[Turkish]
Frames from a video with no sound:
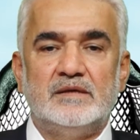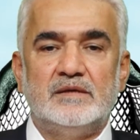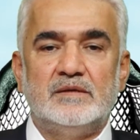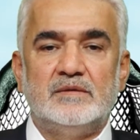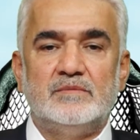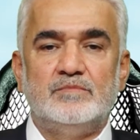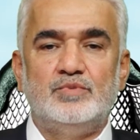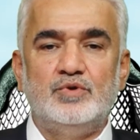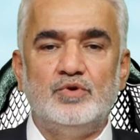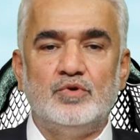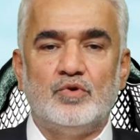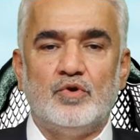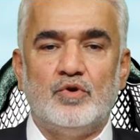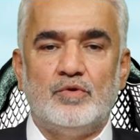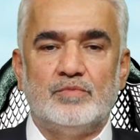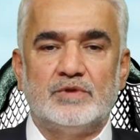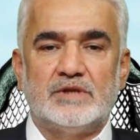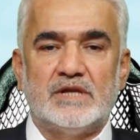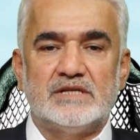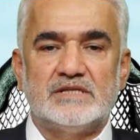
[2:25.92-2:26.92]
Büyük
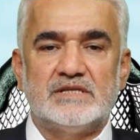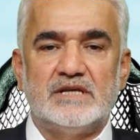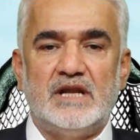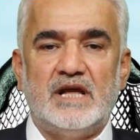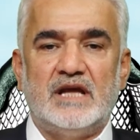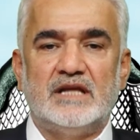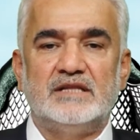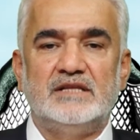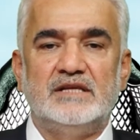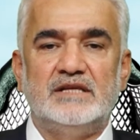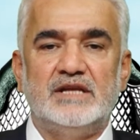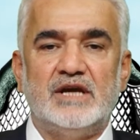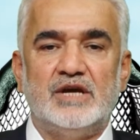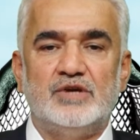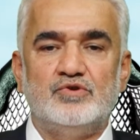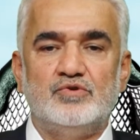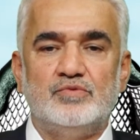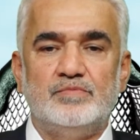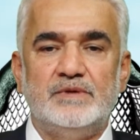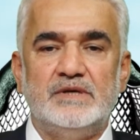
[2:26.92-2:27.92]
komutan Selahaddin
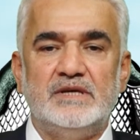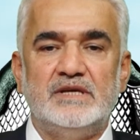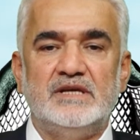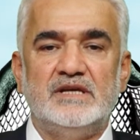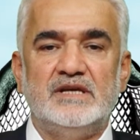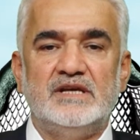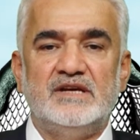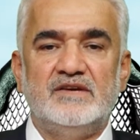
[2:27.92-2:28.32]
Eyyubi